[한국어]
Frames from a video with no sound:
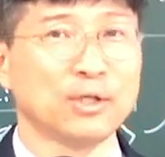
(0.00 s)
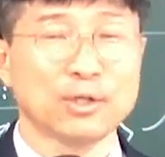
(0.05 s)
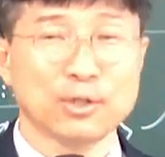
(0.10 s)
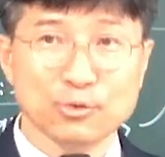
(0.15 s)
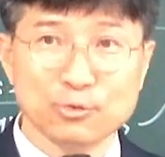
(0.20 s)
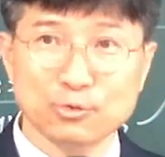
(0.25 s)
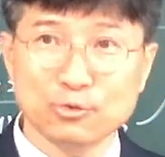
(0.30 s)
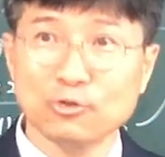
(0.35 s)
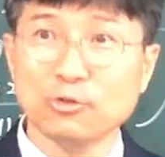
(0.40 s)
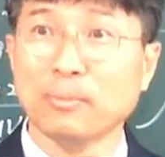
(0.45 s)

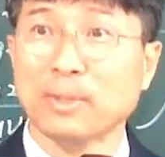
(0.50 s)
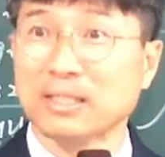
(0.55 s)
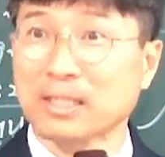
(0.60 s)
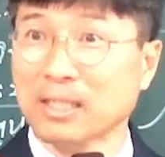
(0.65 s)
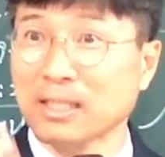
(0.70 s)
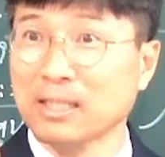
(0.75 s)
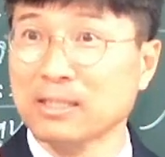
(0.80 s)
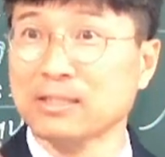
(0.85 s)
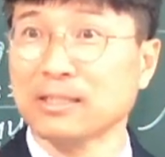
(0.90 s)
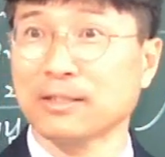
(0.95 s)
술도
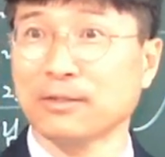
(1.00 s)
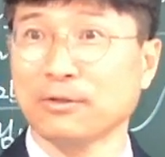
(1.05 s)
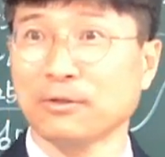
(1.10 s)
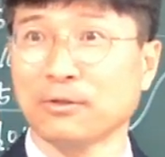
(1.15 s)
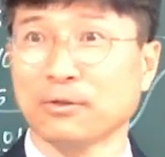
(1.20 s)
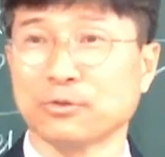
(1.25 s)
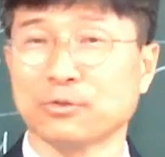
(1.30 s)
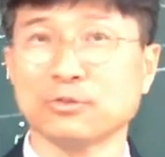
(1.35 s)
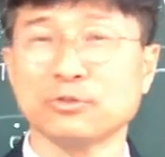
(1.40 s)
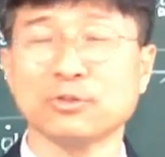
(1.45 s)

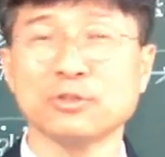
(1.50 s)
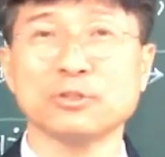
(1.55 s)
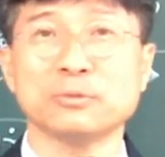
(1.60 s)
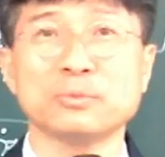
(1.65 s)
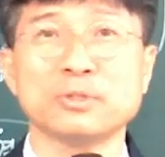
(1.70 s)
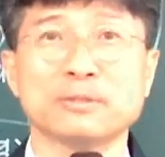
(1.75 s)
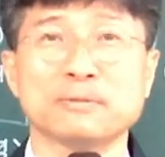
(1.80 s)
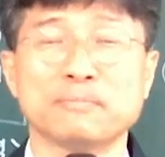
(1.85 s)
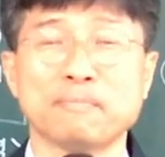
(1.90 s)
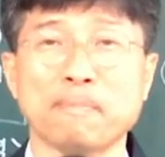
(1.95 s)
마찬가지예요.
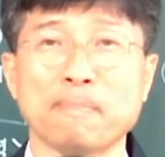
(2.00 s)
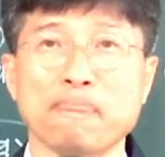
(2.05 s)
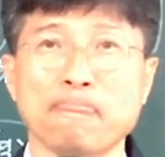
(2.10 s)
성령님은